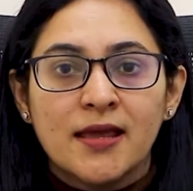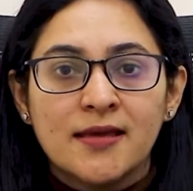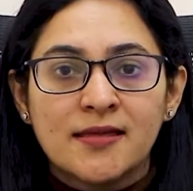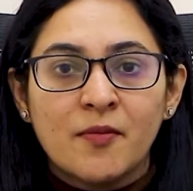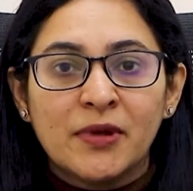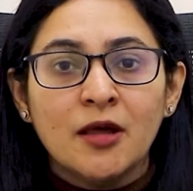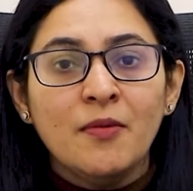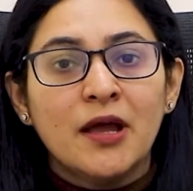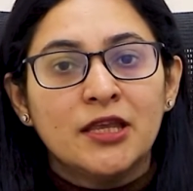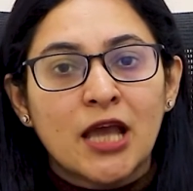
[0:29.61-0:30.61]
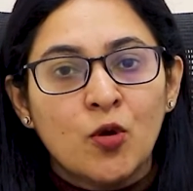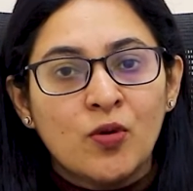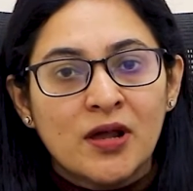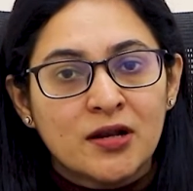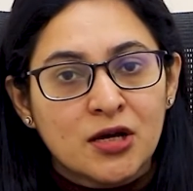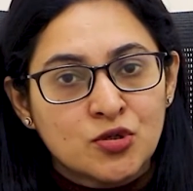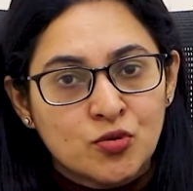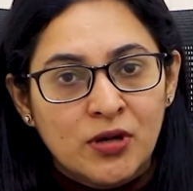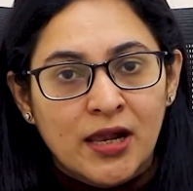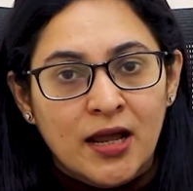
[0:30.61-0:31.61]
इसका मतलब येलो कलर का
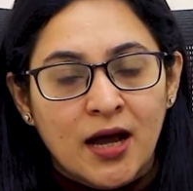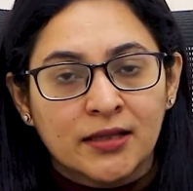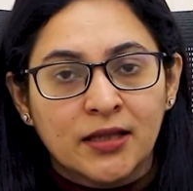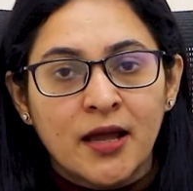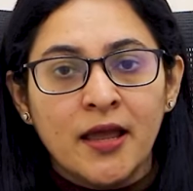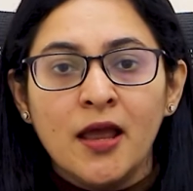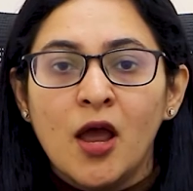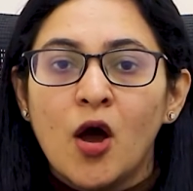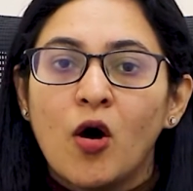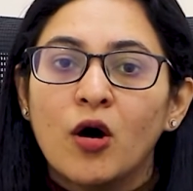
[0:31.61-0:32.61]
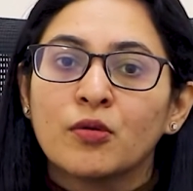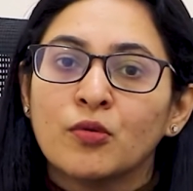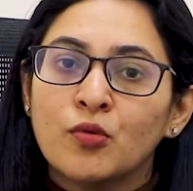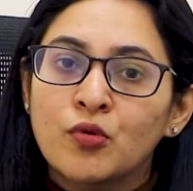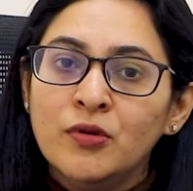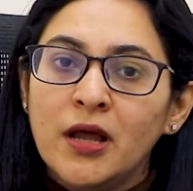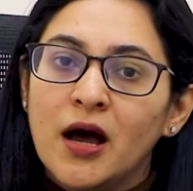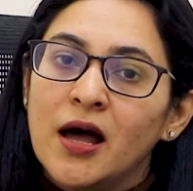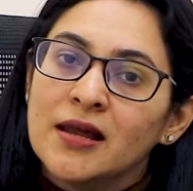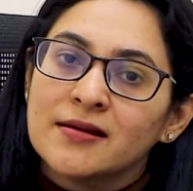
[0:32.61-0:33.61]
स्टूल अलग आता है और खून
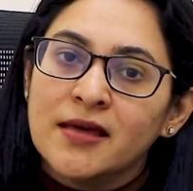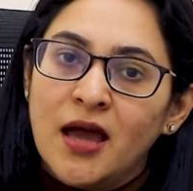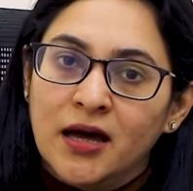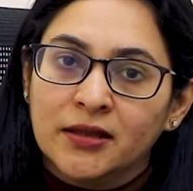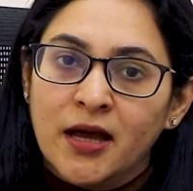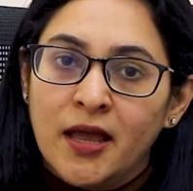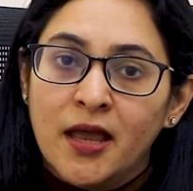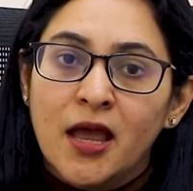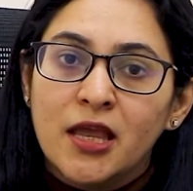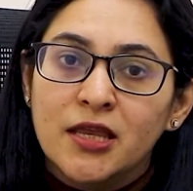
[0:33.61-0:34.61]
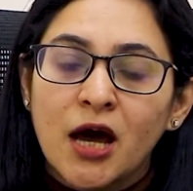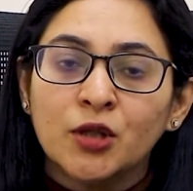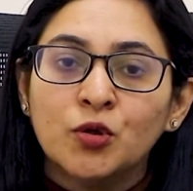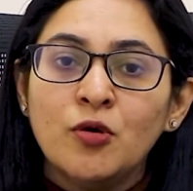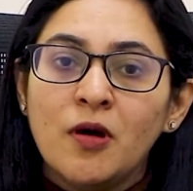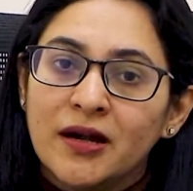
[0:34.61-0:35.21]
अलग से आता है या तो